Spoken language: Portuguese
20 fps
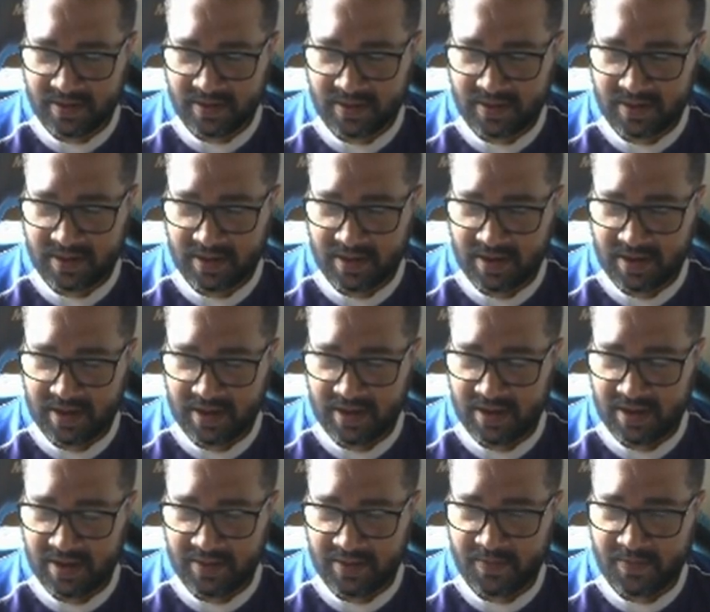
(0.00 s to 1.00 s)

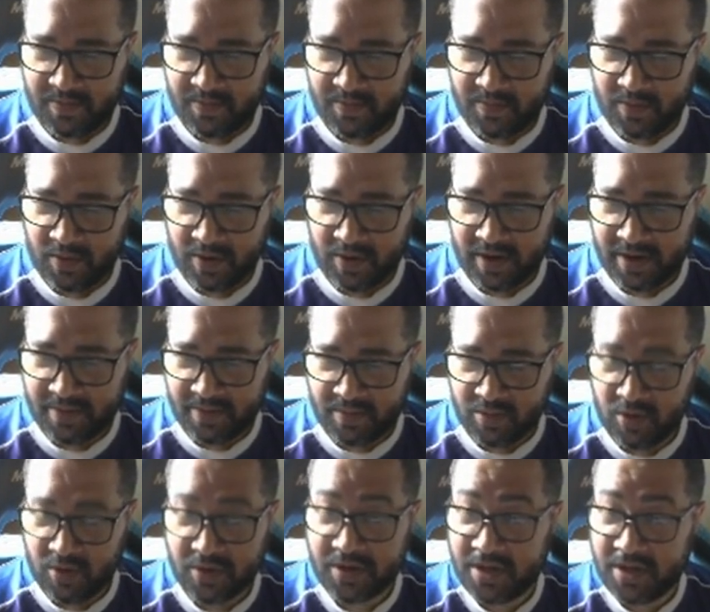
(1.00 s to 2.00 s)
Que, porra,
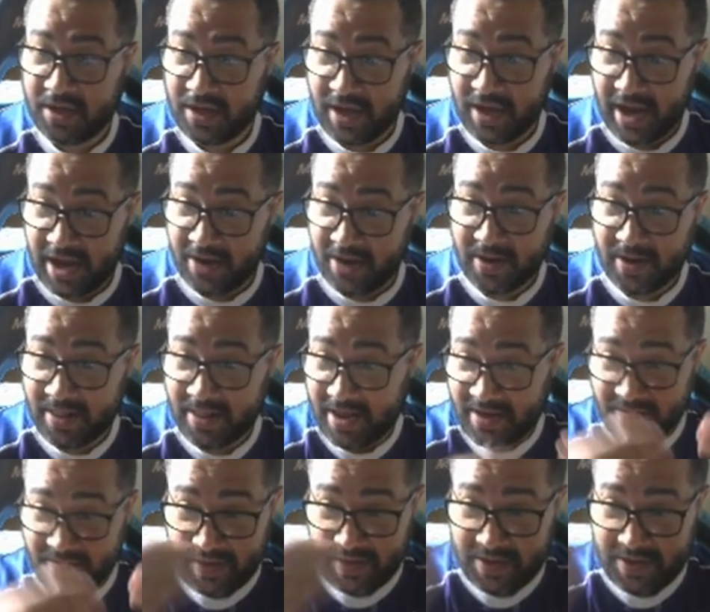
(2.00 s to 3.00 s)
bloquearam a
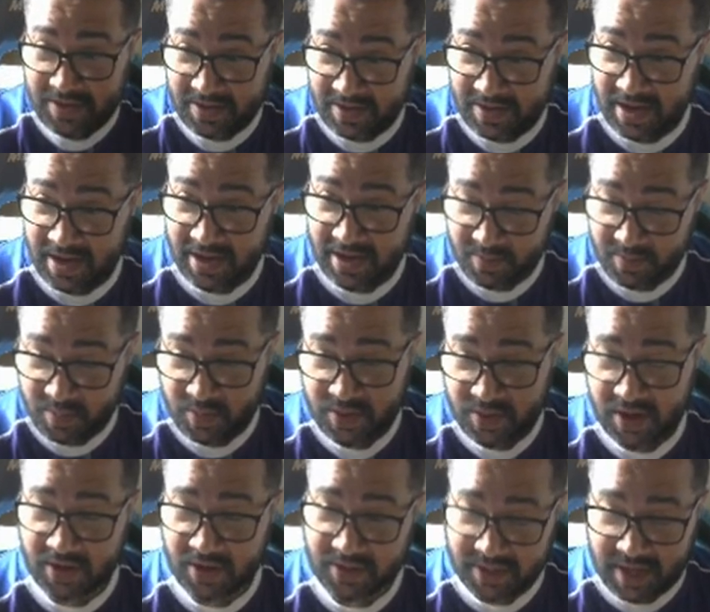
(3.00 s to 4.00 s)
live inteira
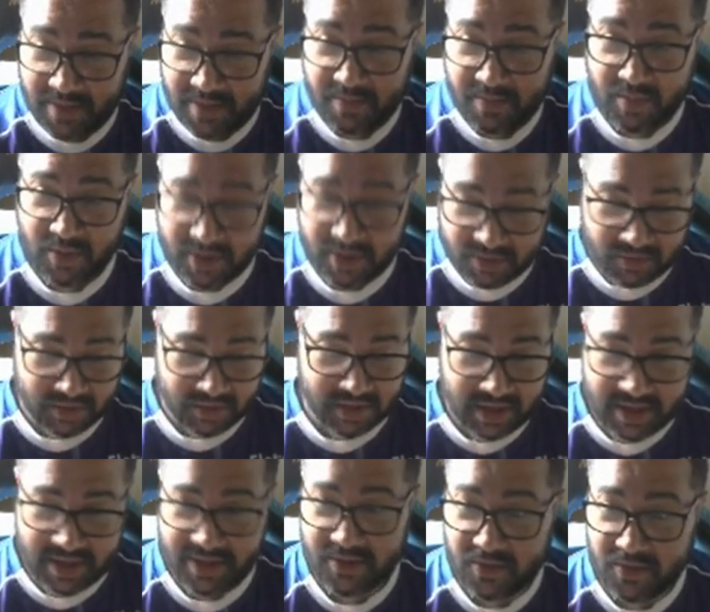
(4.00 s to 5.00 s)
por causa da porra do
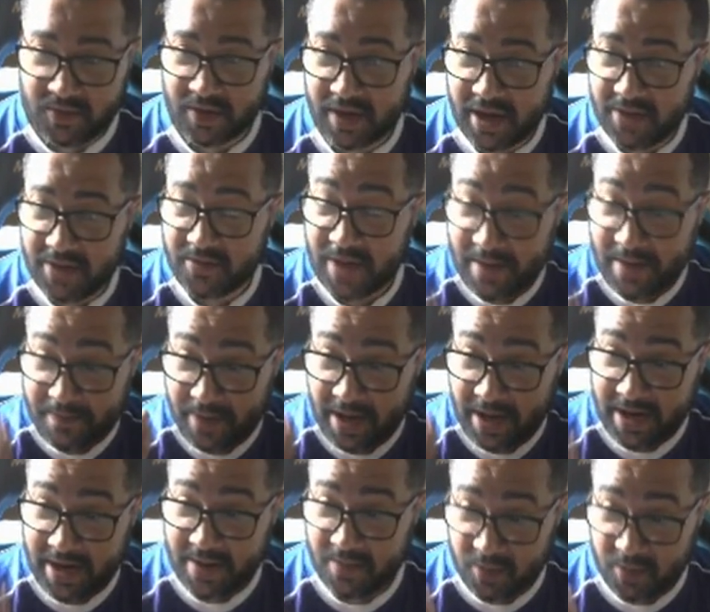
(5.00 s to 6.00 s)
trailer do Reino. A
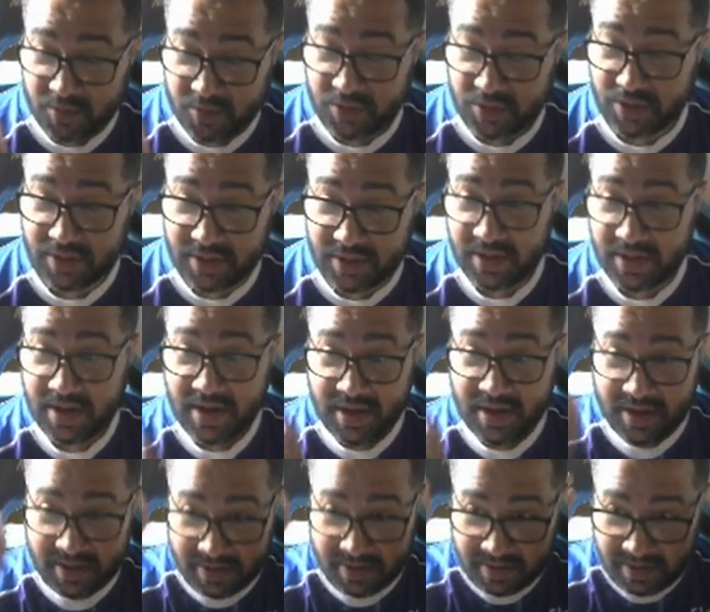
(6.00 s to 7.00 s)
Paramount
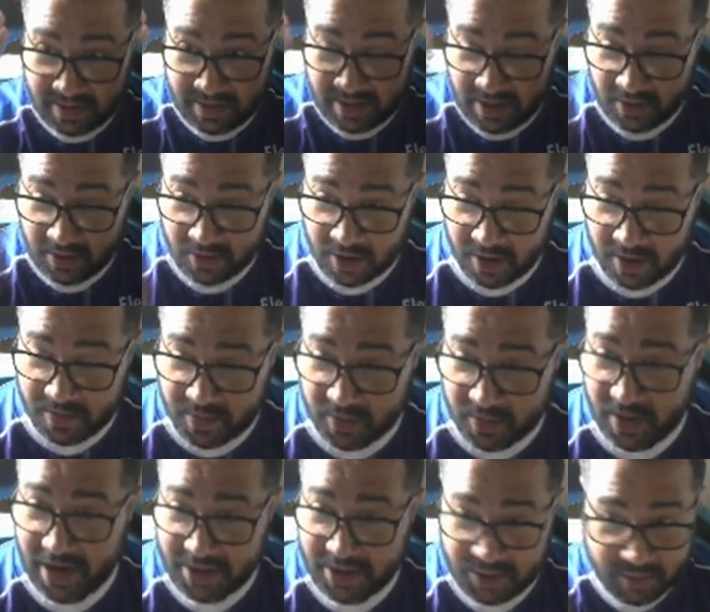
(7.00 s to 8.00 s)
deu
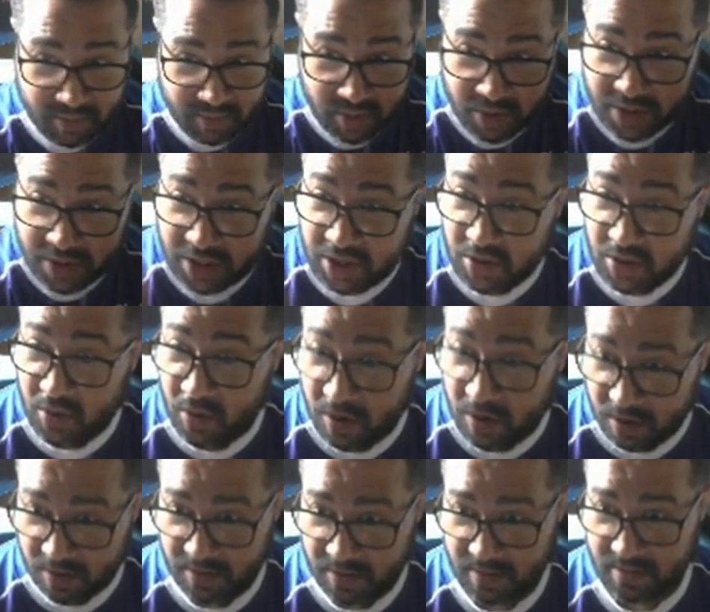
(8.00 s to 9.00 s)
copyright,
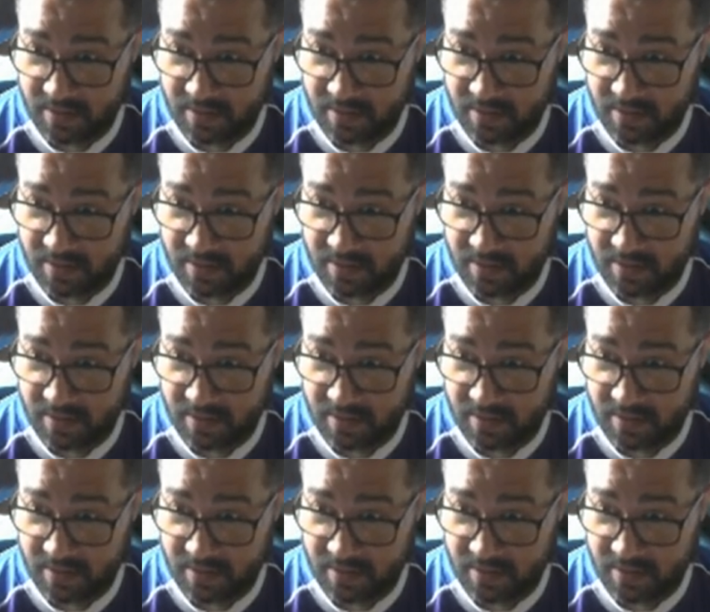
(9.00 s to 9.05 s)
bloqueou.